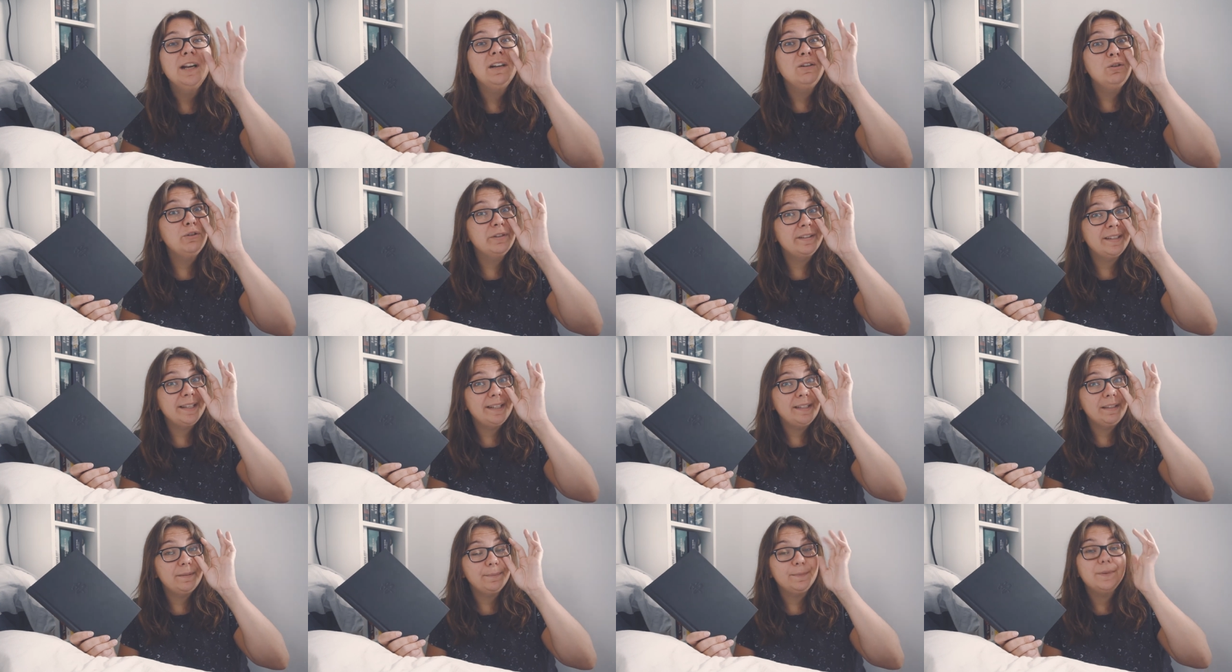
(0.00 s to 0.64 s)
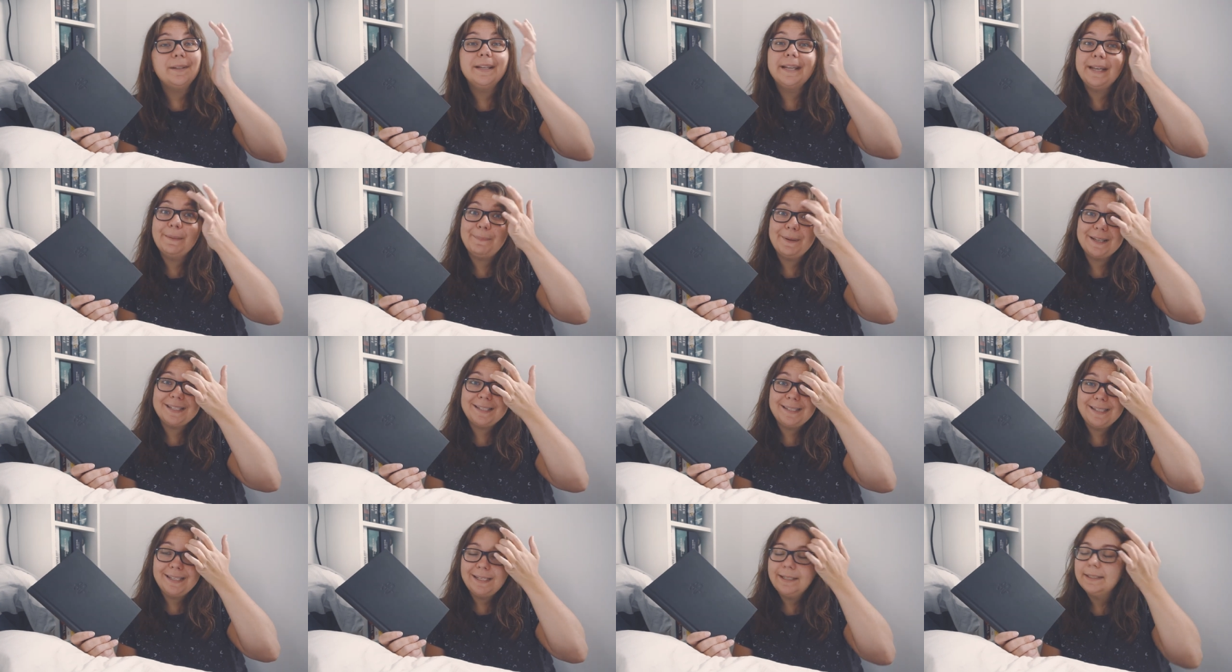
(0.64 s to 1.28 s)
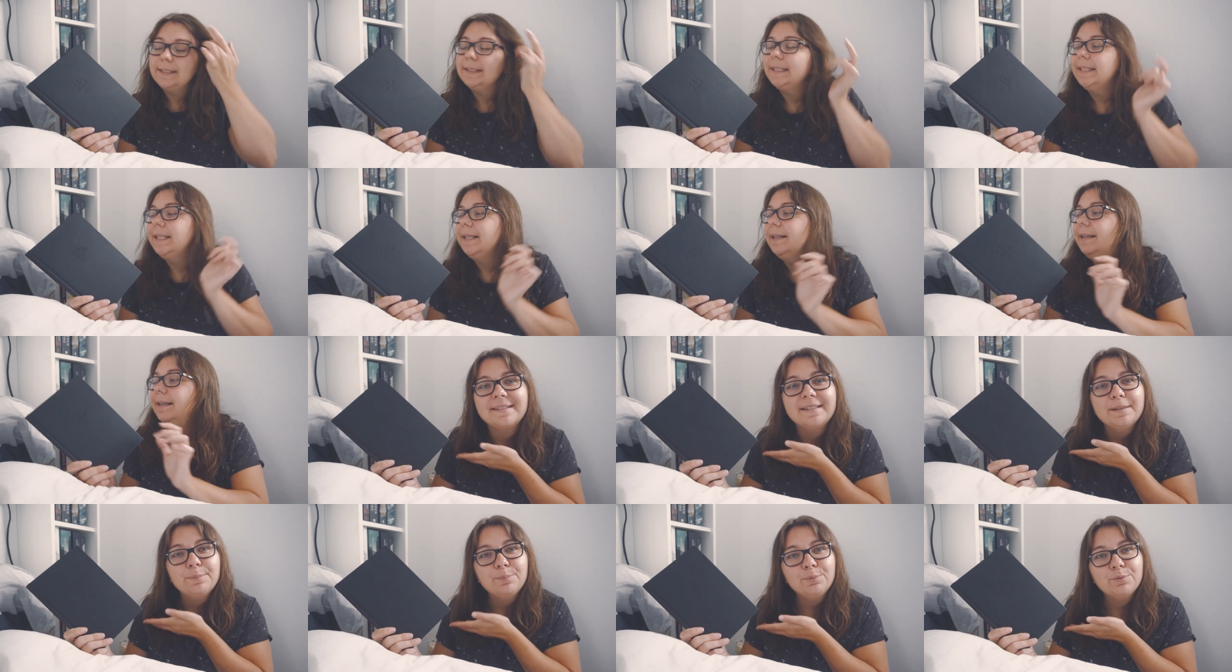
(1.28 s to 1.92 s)
le séisme est passé.
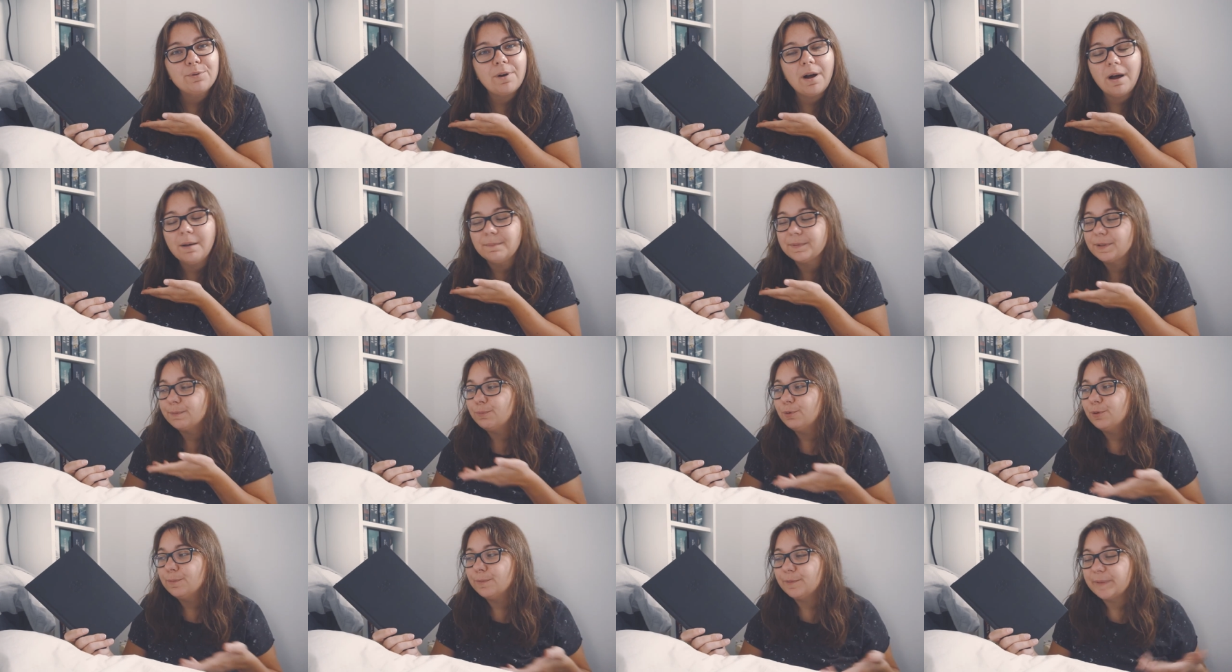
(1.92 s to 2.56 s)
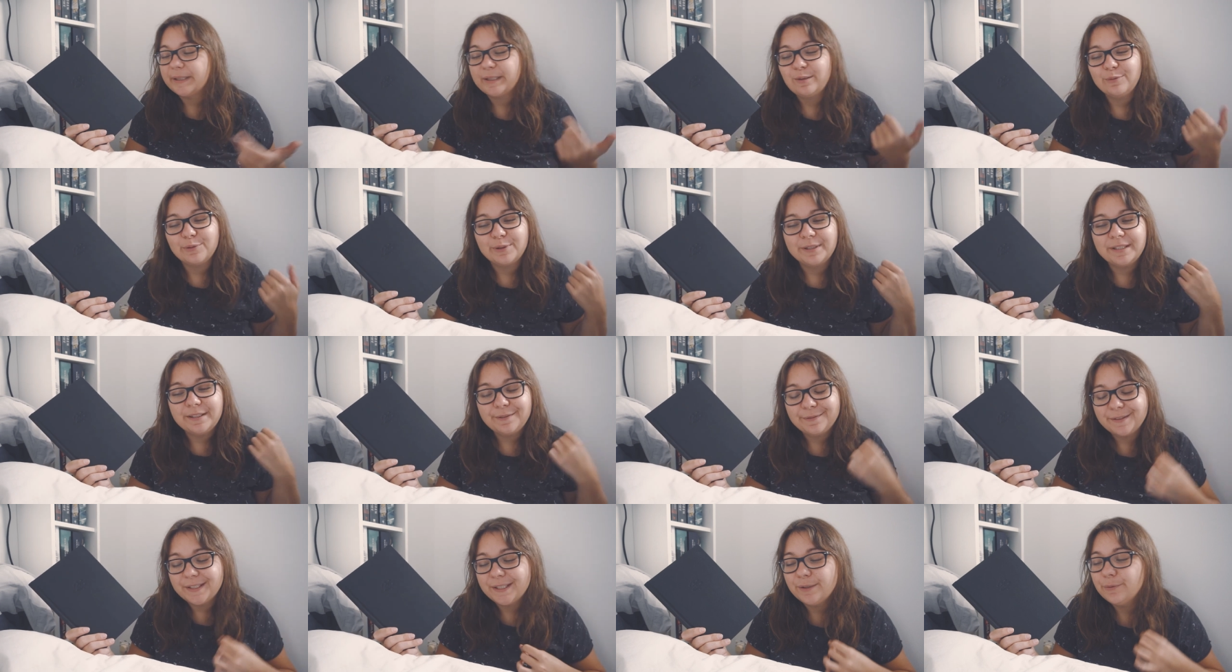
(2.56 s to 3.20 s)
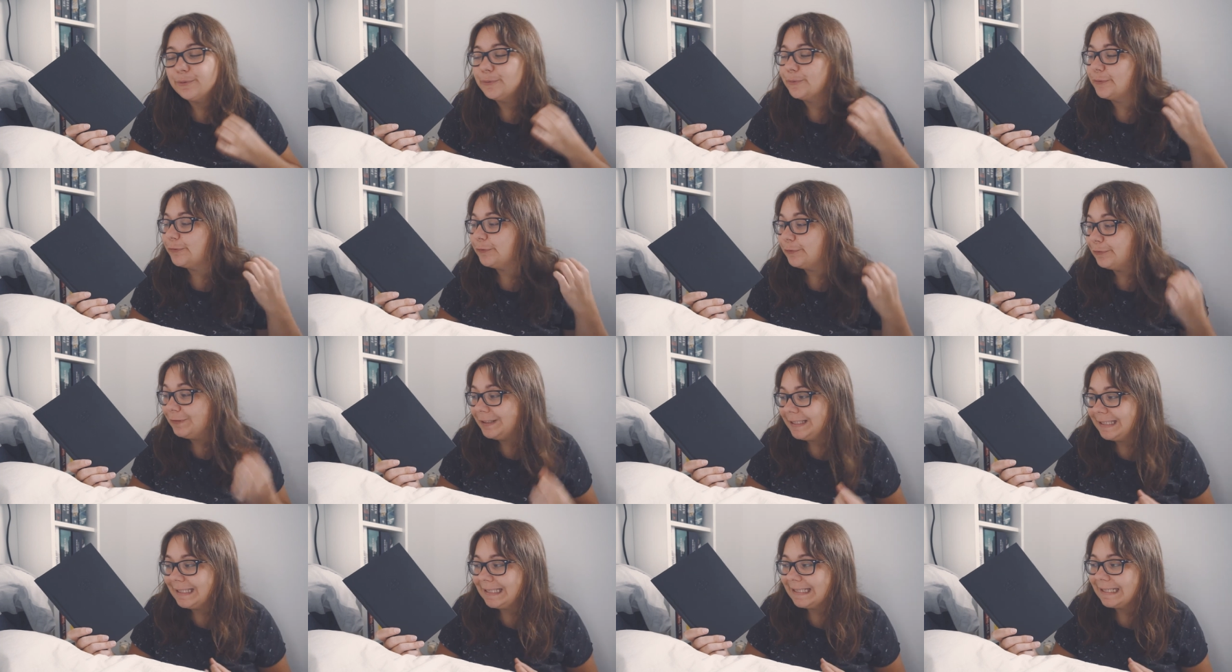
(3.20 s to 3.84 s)
C'est pour un petit peu me mettre le défi de
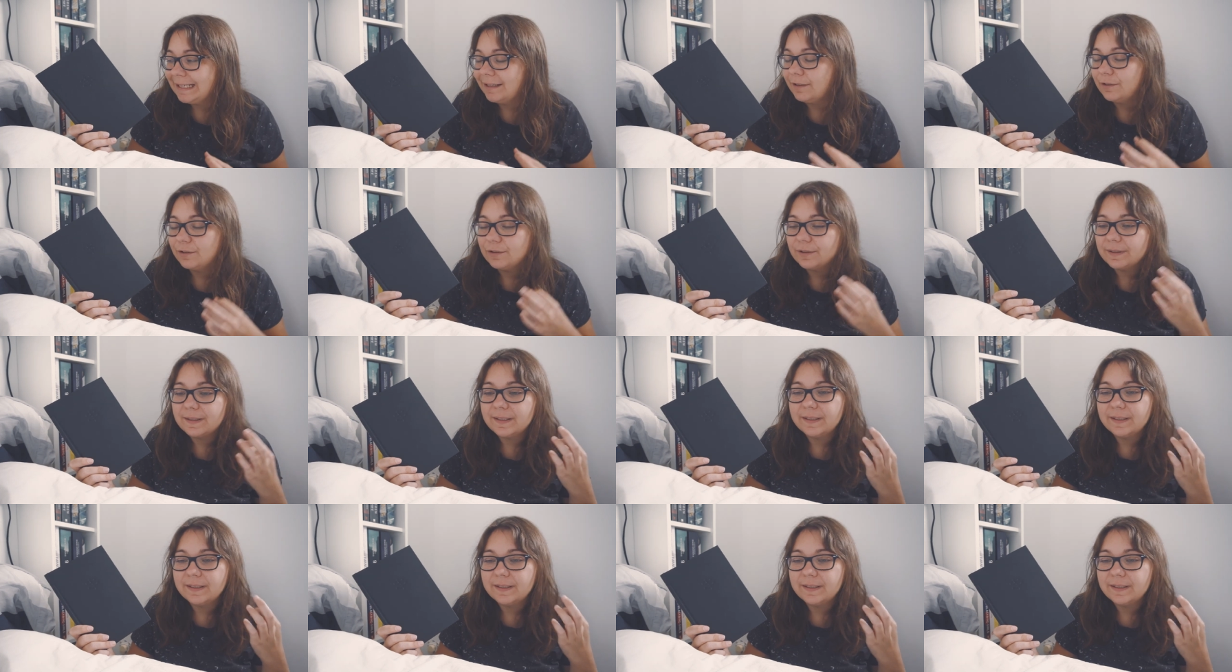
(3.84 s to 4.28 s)
finir euh,